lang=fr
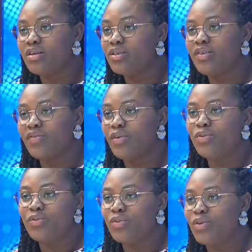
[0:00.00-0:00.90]
Hein. J'ai fait
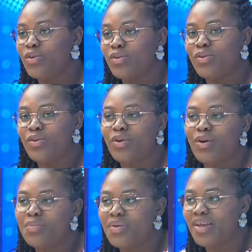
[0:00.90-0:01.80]
le tour de
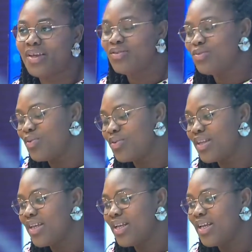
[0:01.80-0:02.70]
l'Europe et, du
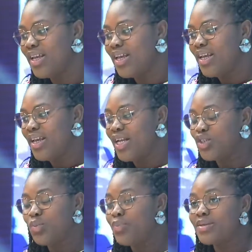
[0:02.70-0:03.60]
monde et,
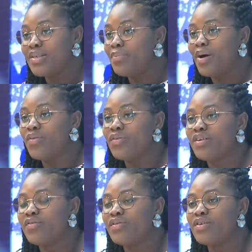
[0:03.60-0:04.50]
je ne pensais pas
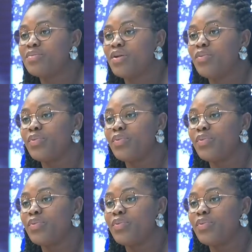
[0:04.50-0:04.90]
revenir en France, mais le